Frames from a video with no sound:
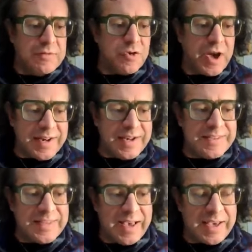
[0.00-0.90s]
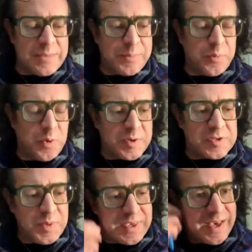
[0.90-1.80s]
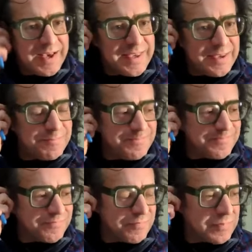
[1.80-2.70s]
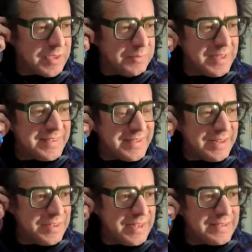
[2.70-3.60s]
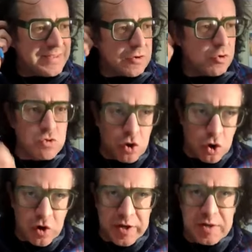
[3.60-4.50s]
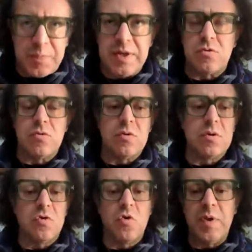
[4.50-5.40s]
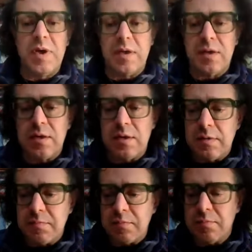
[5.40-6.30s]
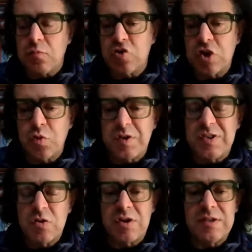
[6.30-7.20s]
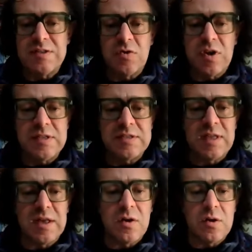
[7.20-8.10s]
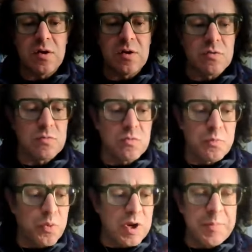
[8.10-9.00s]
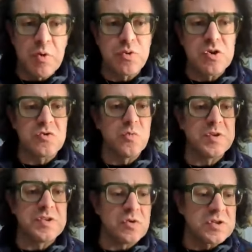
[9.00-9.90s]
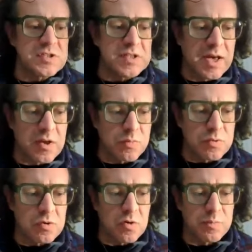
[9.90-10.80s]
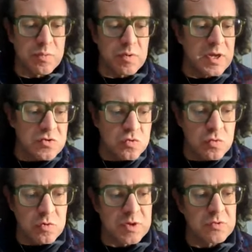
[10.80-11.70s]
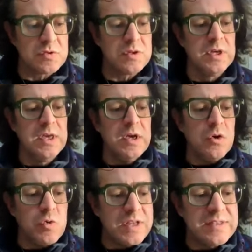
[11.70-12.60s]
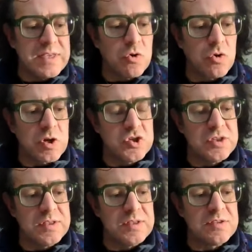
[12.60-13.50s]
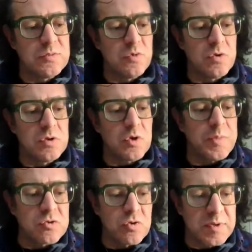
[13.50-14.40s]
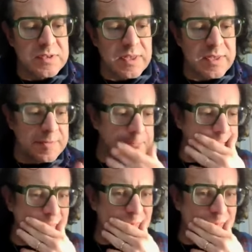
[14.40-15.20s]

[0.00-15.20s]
Vorrei analizzare, proprio per spiegare, mh, mettere in evidenza con dolore, ripeto, eh, come eh, un certo pensiero tradizionalista eh, non può nemmeno più dirsi un pensiero cristiano, purtroppo, è assurdo ma è così, un articolo recentissimo di Roberto De Mattei.